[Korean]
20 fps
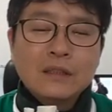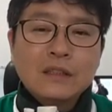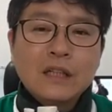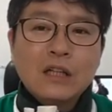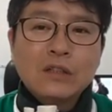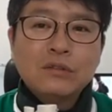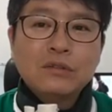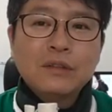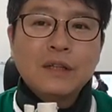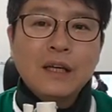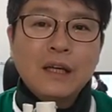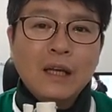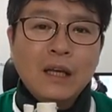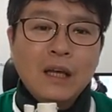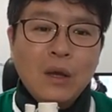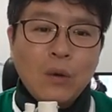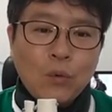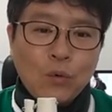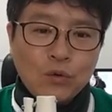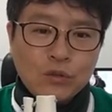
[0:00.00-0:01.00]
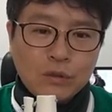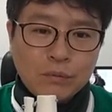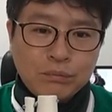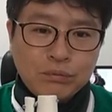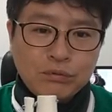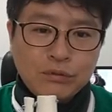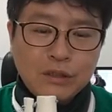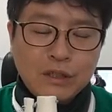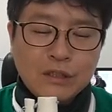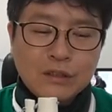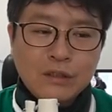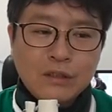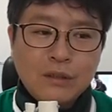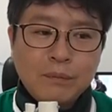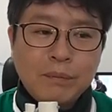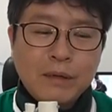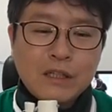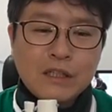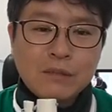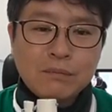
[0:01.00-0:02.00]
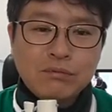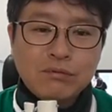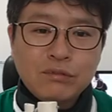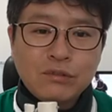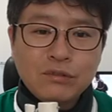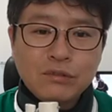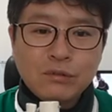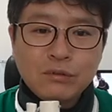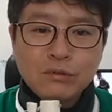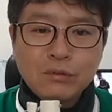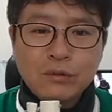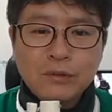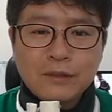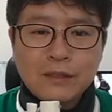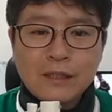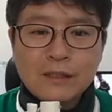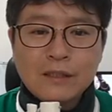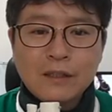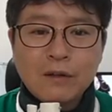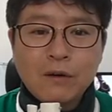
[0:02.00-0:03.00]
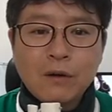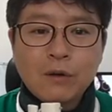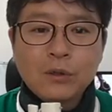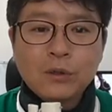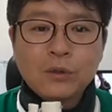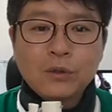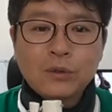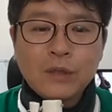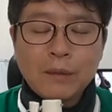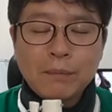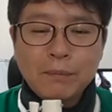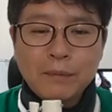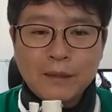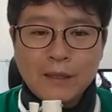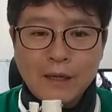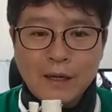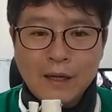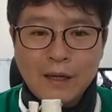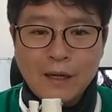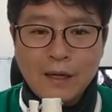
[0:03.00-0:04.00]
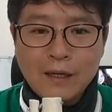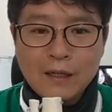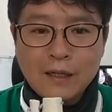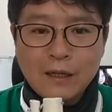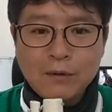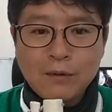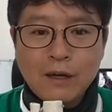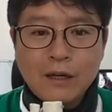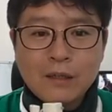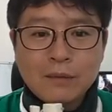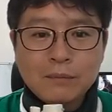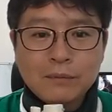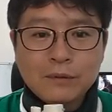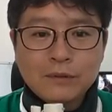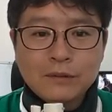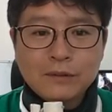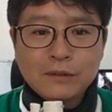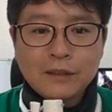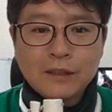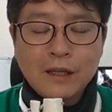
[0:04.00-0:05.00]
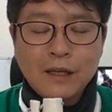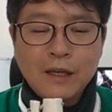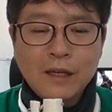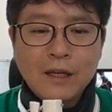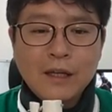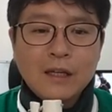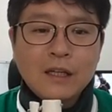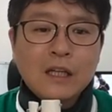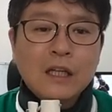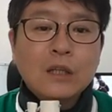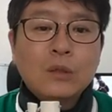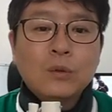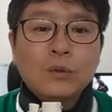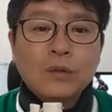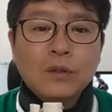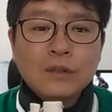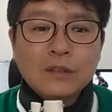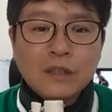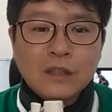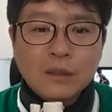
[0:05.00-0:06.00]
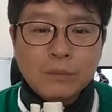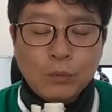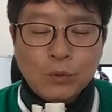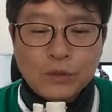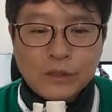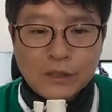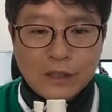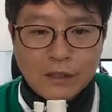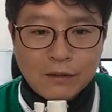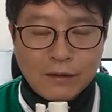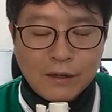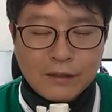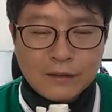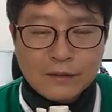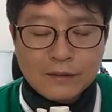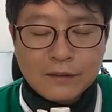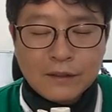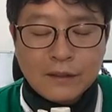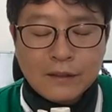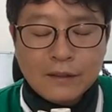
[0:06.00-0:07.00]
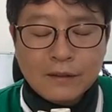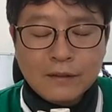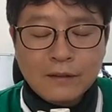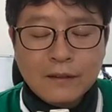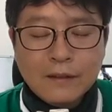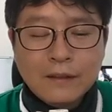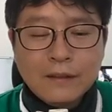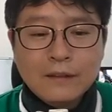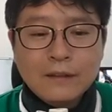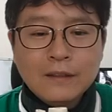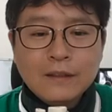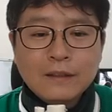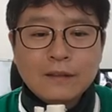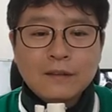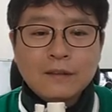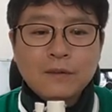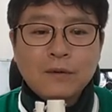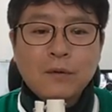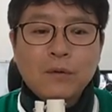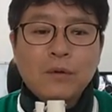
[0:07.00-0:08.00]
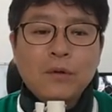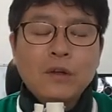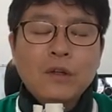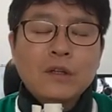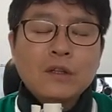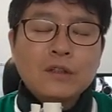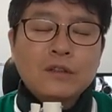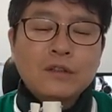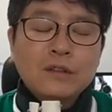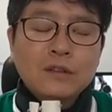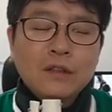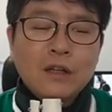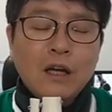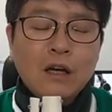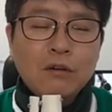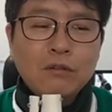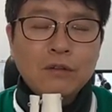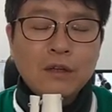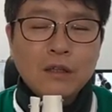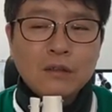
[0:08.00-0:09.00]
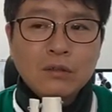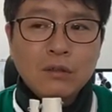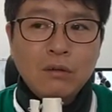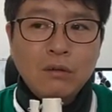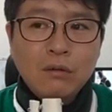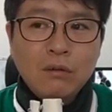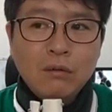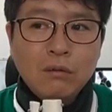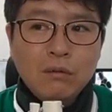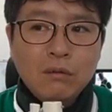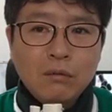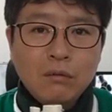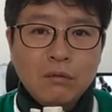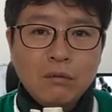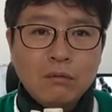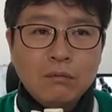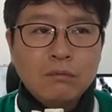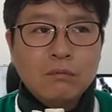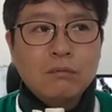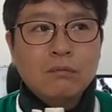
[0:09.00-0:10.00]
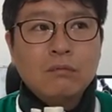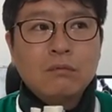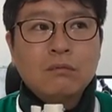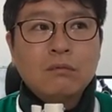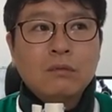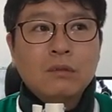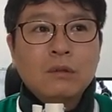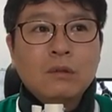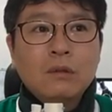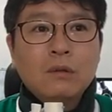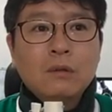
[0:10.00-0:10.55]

체중의 50%에서 80% 정도 살살 걸어도 됩니다 라고 하는 분들께 이 동영상을 보시라고 하는 거예요. 그리고 그렇게 하고 나서 한